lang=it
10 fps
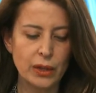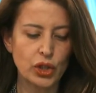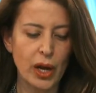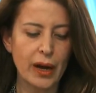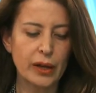
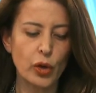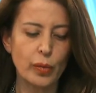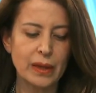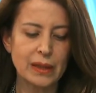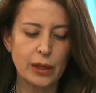C'è anche
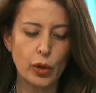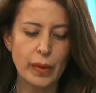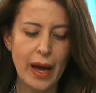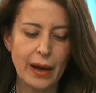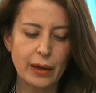un martirio
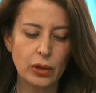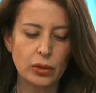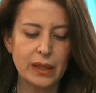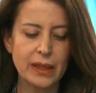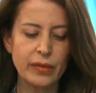
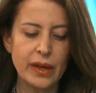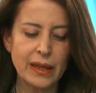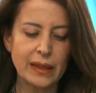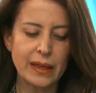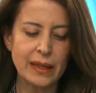bianco di chi
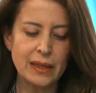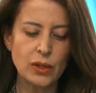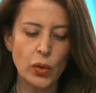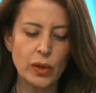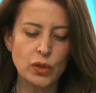viene
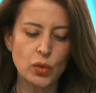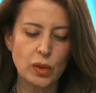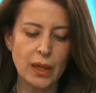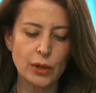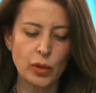deriso o
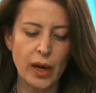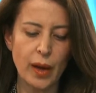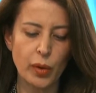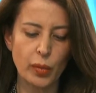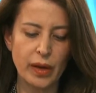insultato
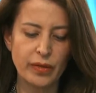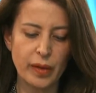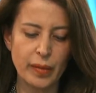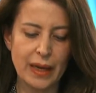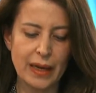nella propria
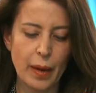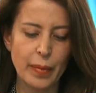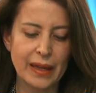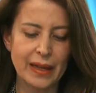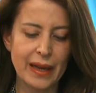famiglia
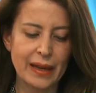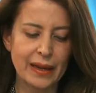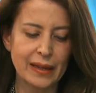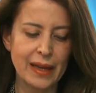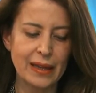perché è
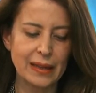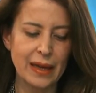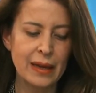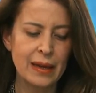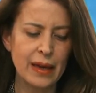credente